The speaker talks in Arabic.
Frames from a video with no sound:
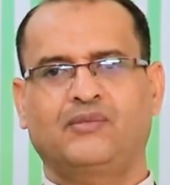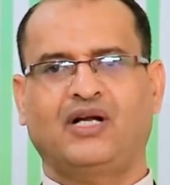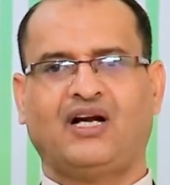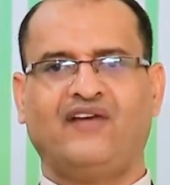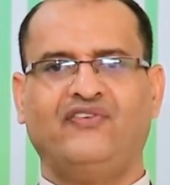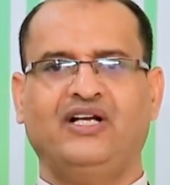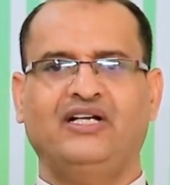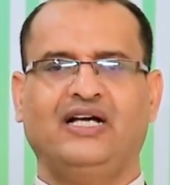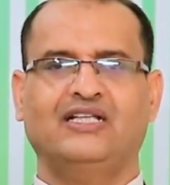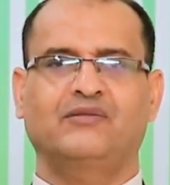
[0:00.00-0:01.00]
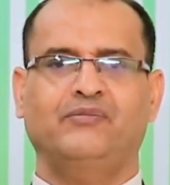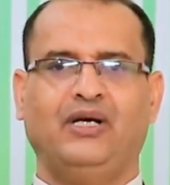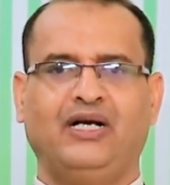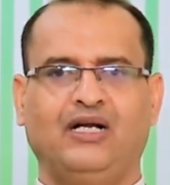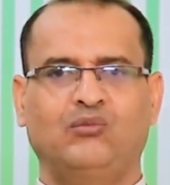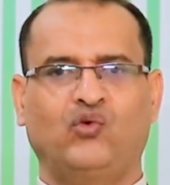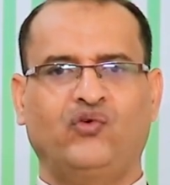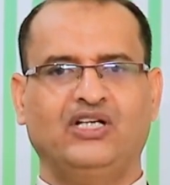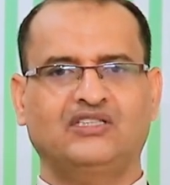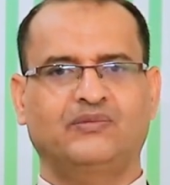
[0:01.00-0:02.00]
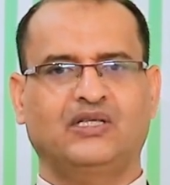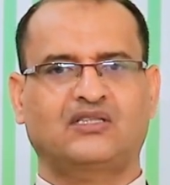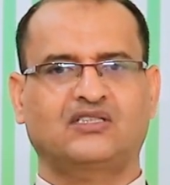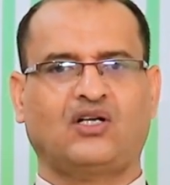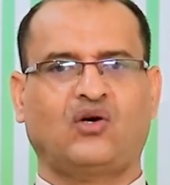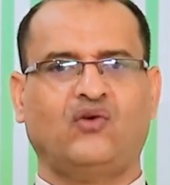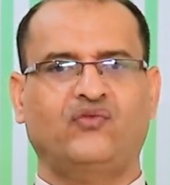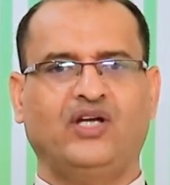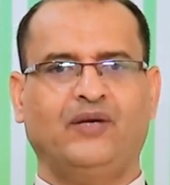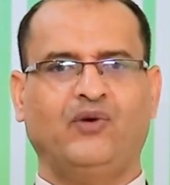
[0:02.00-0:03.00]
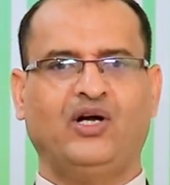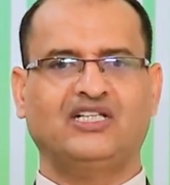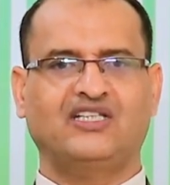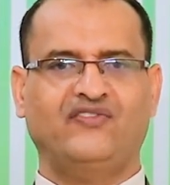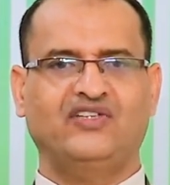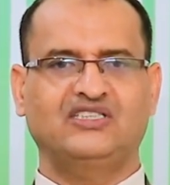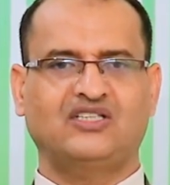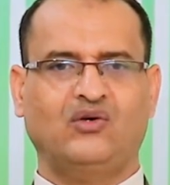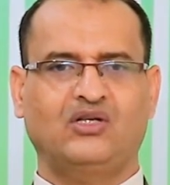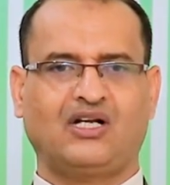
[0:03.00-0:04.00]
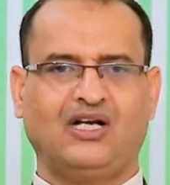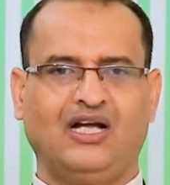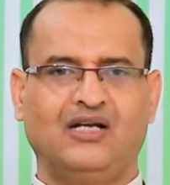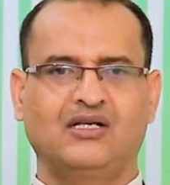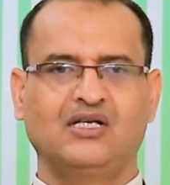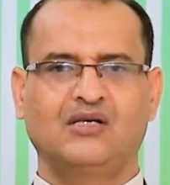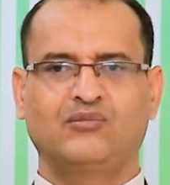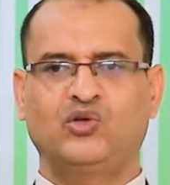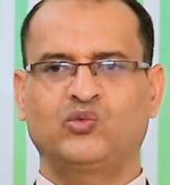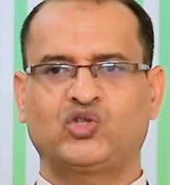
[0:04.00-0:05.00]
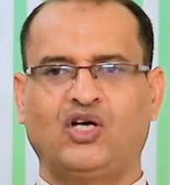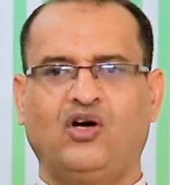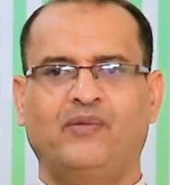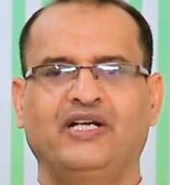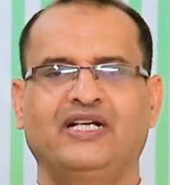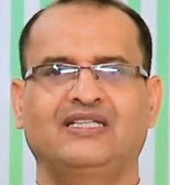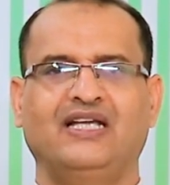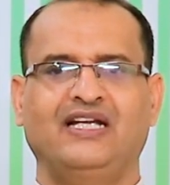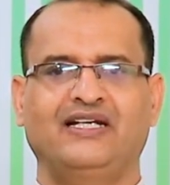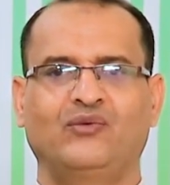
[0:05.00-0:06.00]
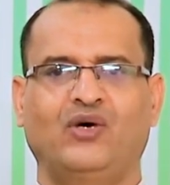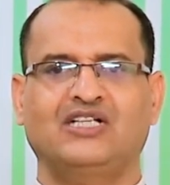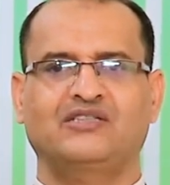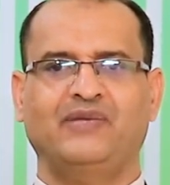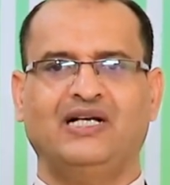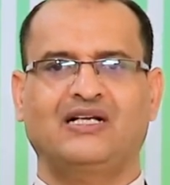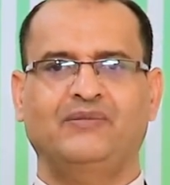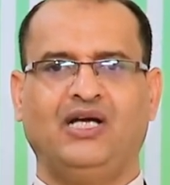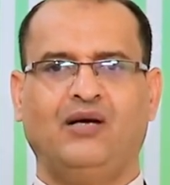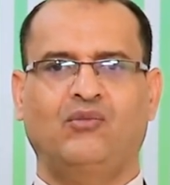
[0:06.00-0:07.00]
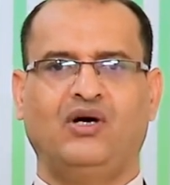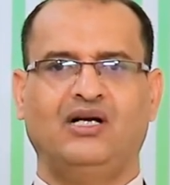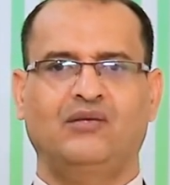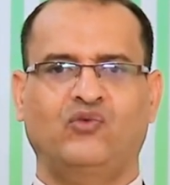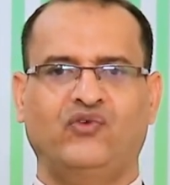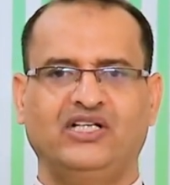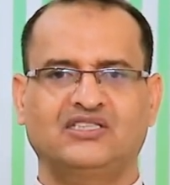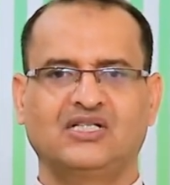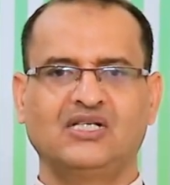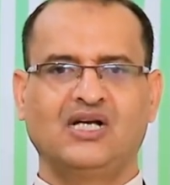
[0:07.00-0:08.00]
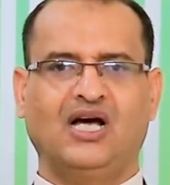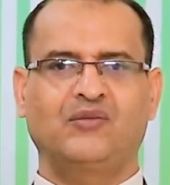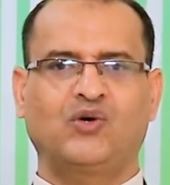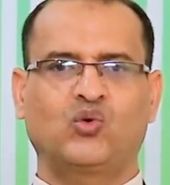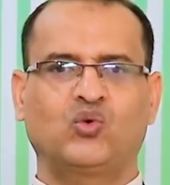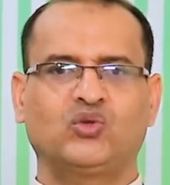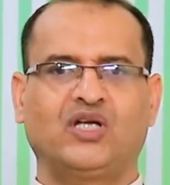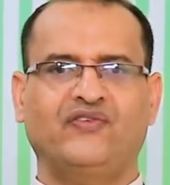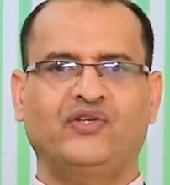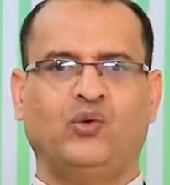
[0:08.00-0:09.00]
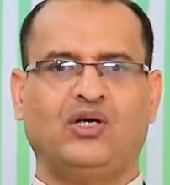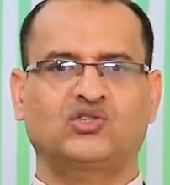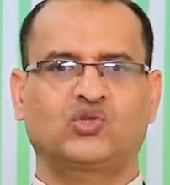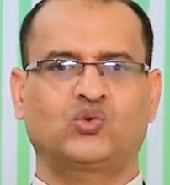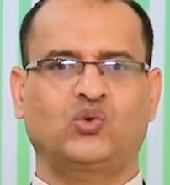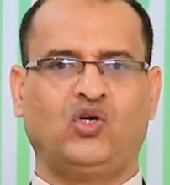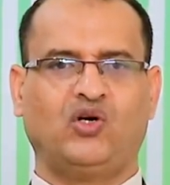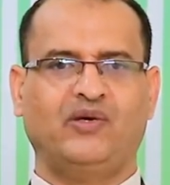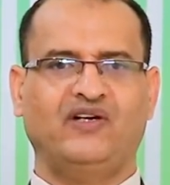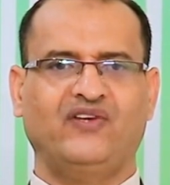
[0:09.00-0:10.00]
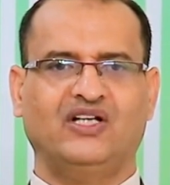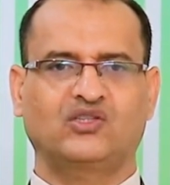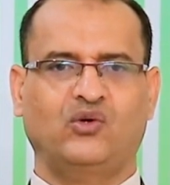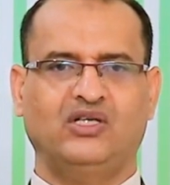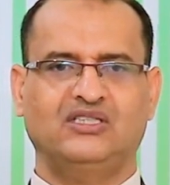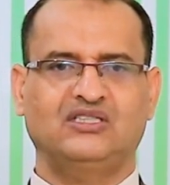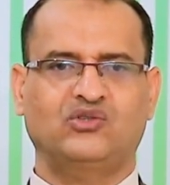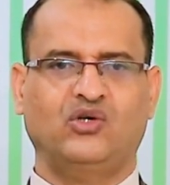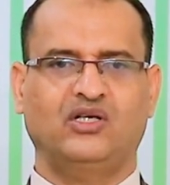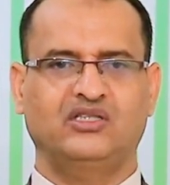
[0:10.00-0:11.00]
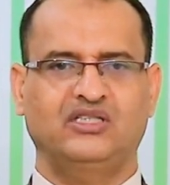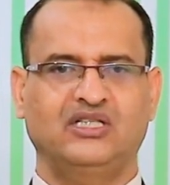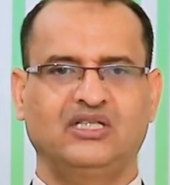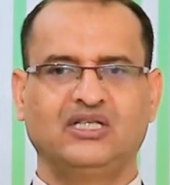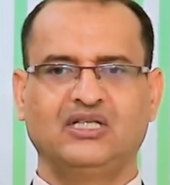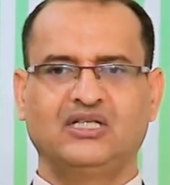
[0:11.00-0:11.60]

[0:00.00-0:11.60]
من رفع اليد منع المفلس من التصرف في أموال التفليسة والإخلال بالمساواة بين الدائنين ويشمل جميع أموال المفلس الموجودة في وقت صدور حكم الإفلاس والتي تؤدي